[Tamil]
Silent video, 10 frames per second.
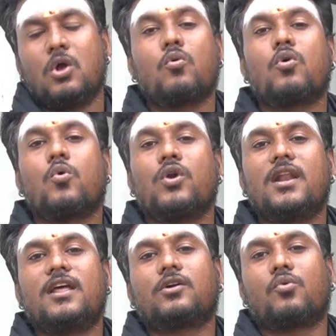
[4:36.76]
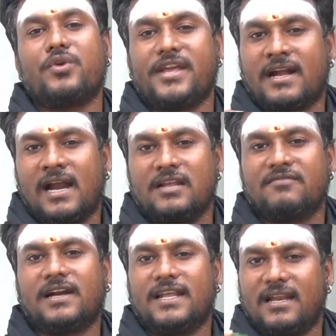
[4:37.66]
உங்கள் உடலில் இருக்கக்கூடிய
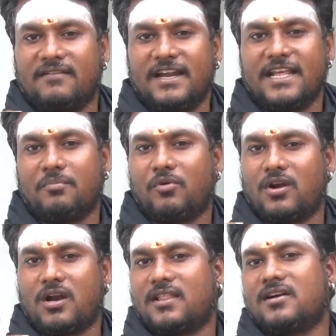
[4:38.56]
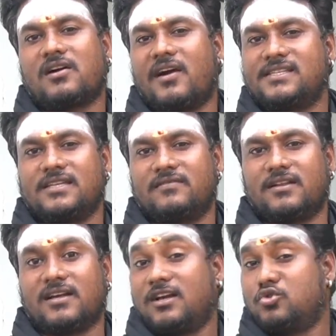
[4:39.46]
கழிவுகள் எல்லாம் வெளியே போகிறனால தான் காய்ச்சல்
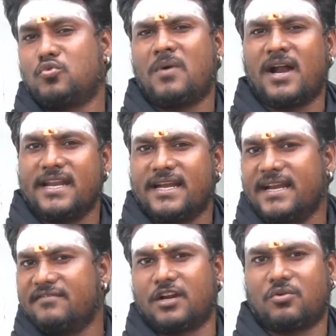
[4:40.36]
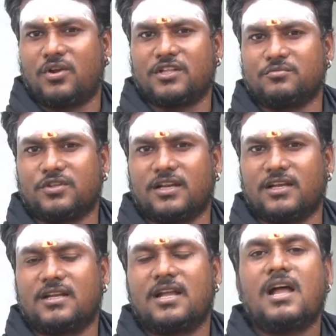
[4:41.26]
வருது அது சும்மா அடிக்கடி வரக்கூடாது முதல்ல
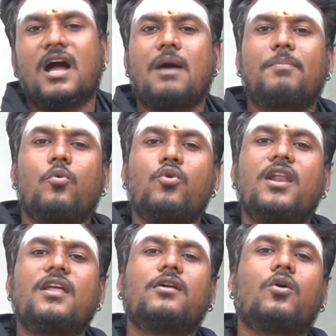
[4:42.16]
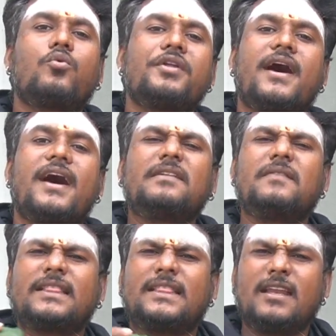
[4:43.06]
அப்போ உடலில் இருக்கக்கூடிய
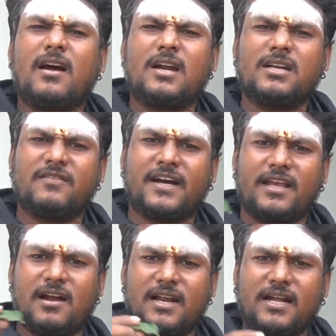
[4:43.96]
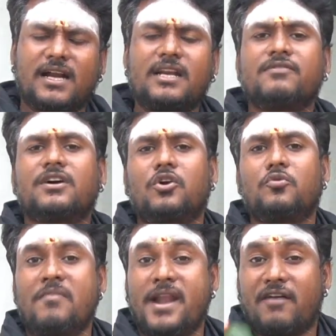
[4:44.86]
அறுபத்தி நான்கு வகையான
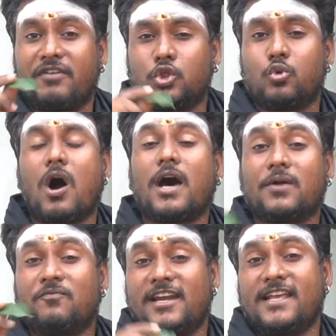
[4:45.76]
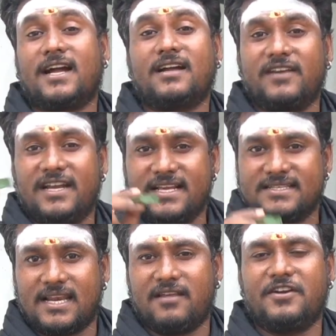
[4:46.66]
கழிவுகளும் நவத்வாரம் வழியாக வெளியே
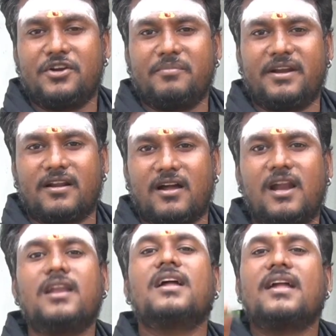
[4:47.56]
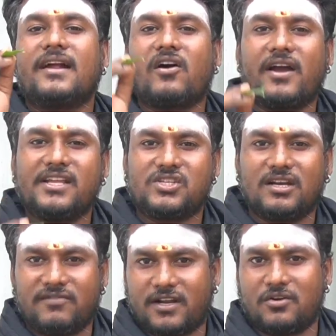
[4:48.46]
செல்ல வேண்டும் என்றால்
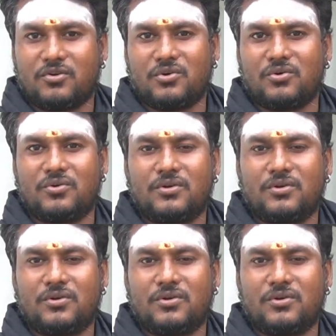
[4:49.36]
காய்ச்சல் வரணும்